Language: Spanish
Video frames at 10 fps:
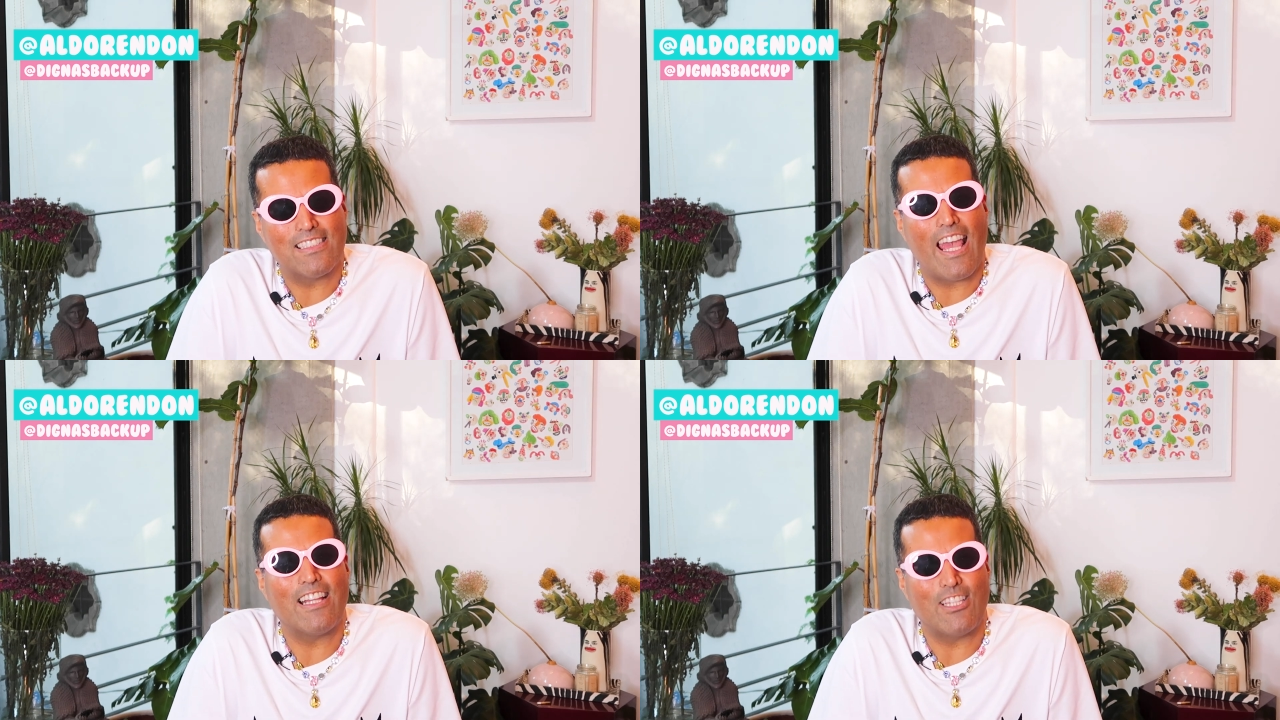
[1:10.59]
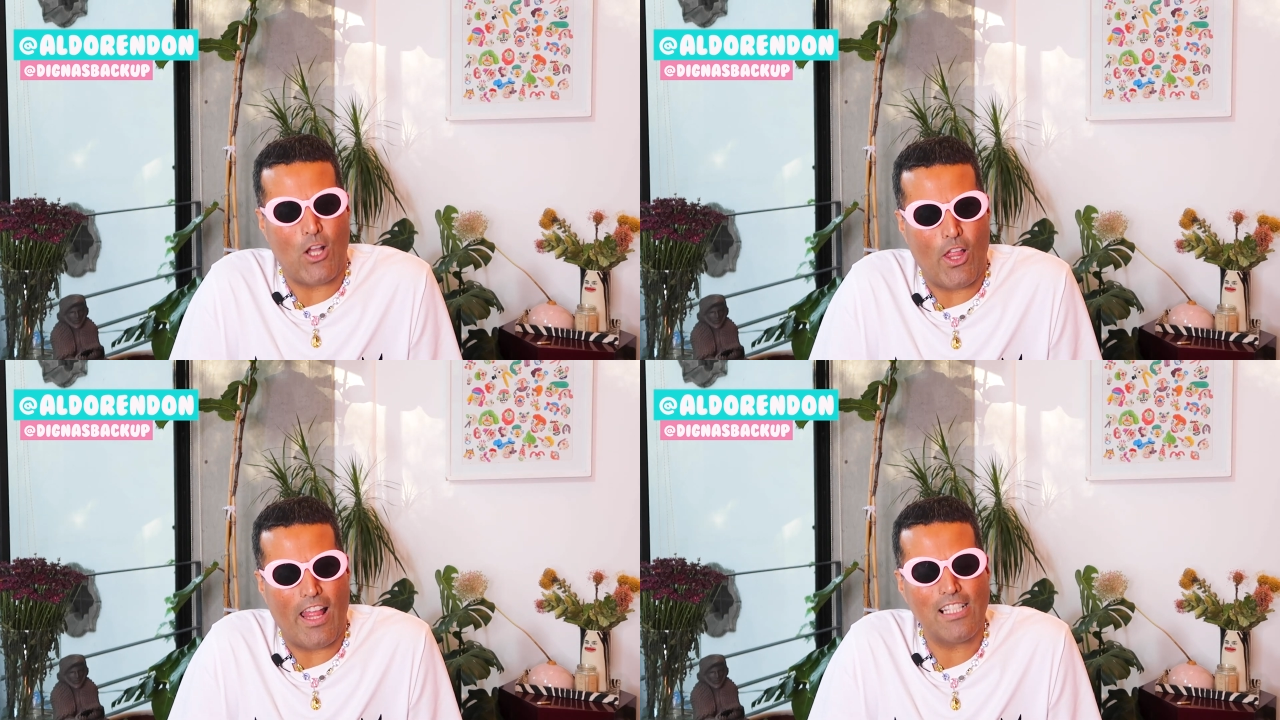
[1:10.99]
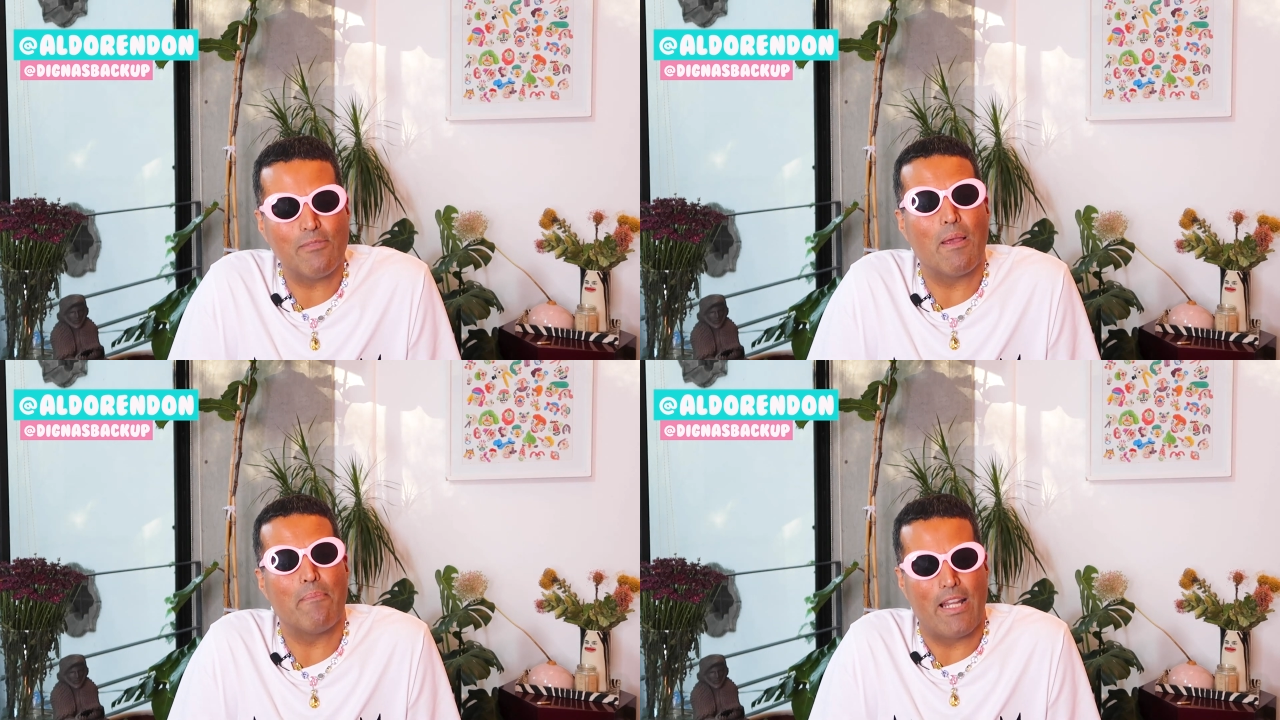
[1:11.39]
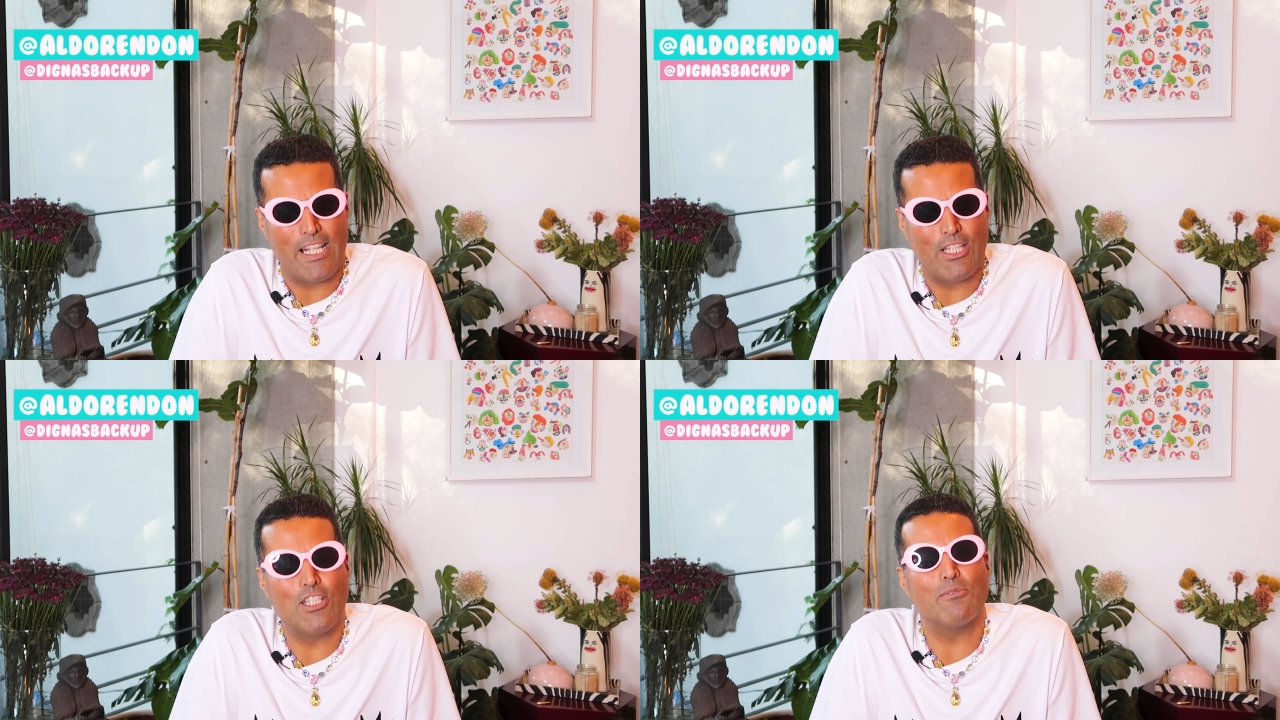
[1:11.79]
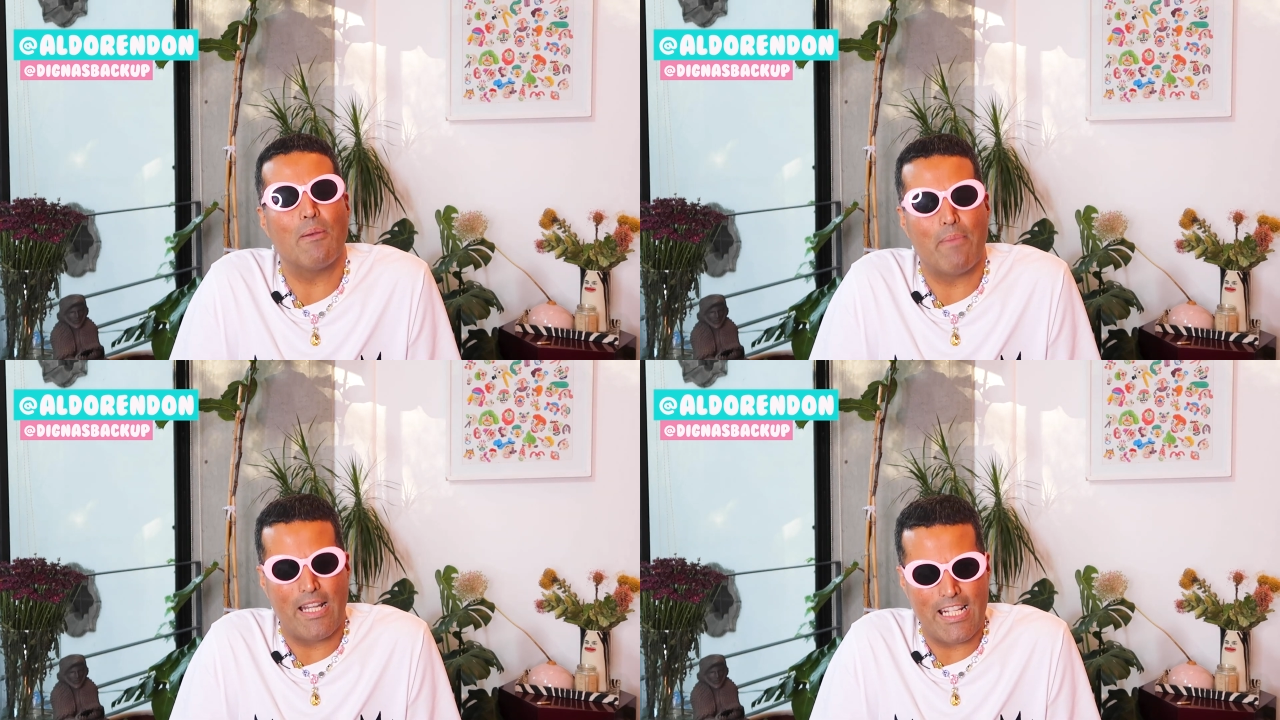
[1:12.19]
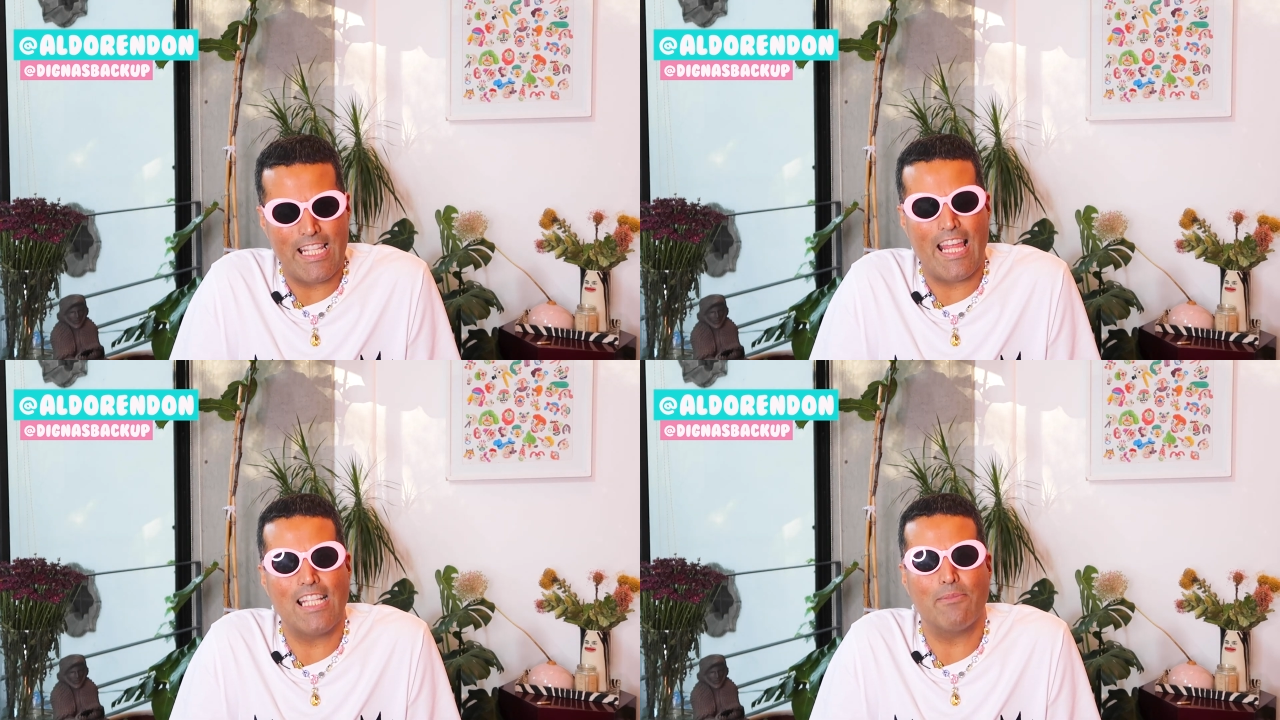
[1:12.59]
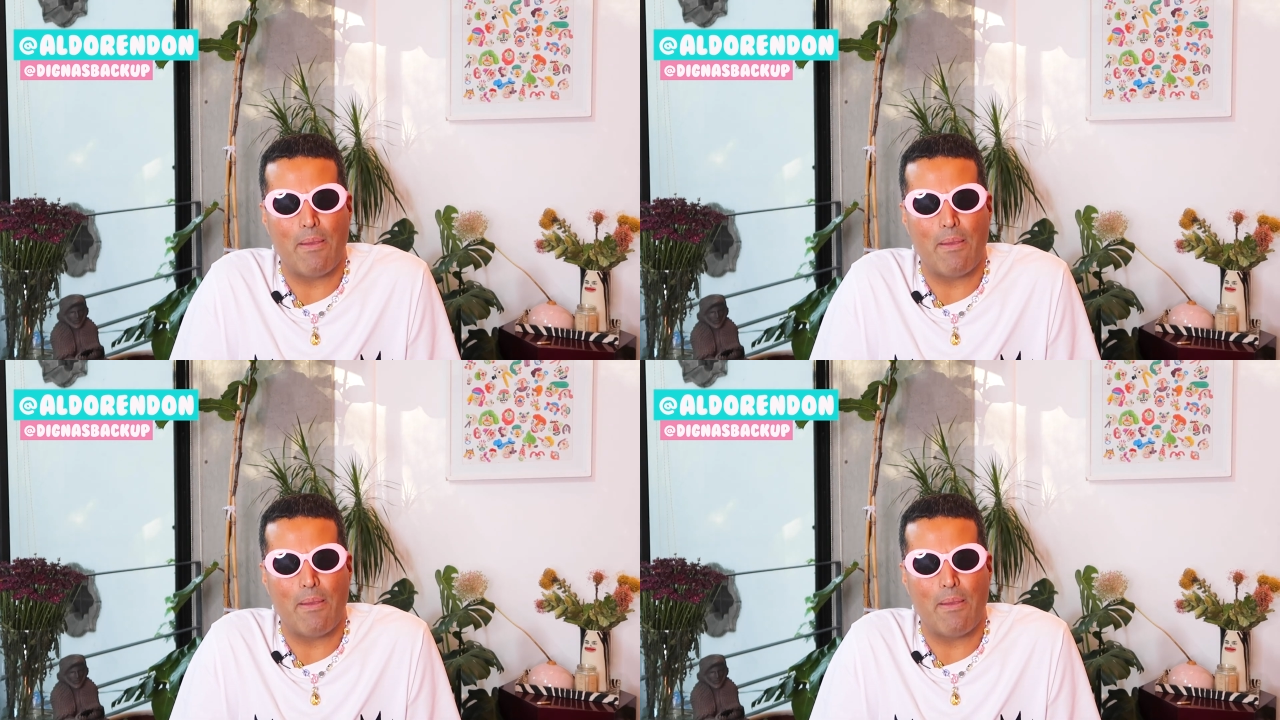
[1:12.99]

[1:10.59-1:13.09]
sean todas, bienvenidos, bienvenides,